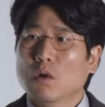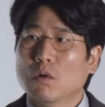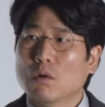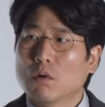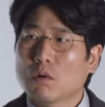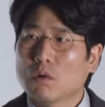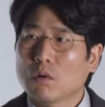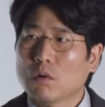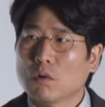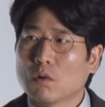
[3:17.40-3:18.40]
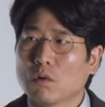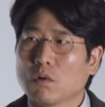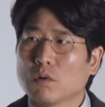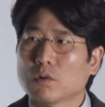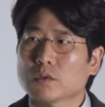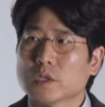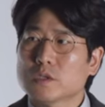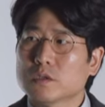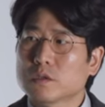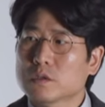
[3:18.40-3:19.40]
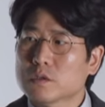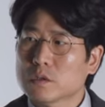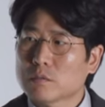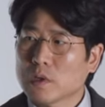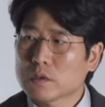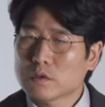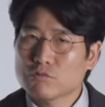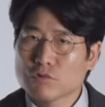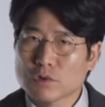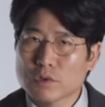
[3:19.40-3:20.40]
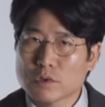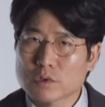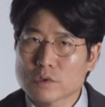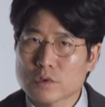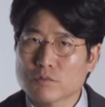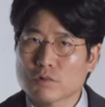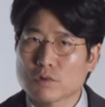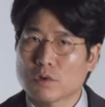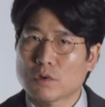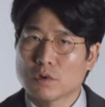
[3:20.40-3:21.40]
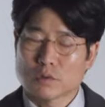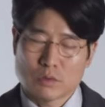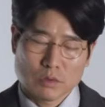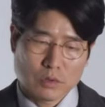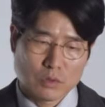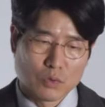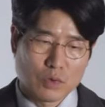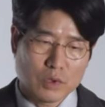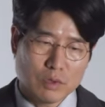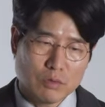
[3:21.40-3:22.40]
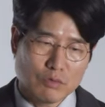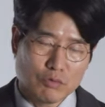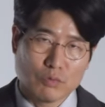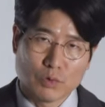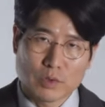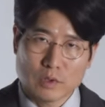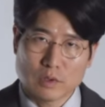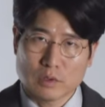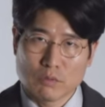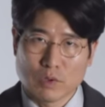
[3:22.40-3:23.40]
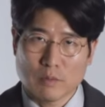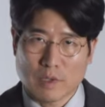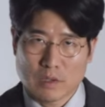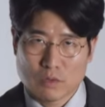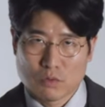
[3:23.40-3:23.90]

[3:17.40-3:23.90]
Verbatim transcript: 어, 사실 이제 마르틴 루터 시대부터 저기 독일로는 모테트가 되게 많아요.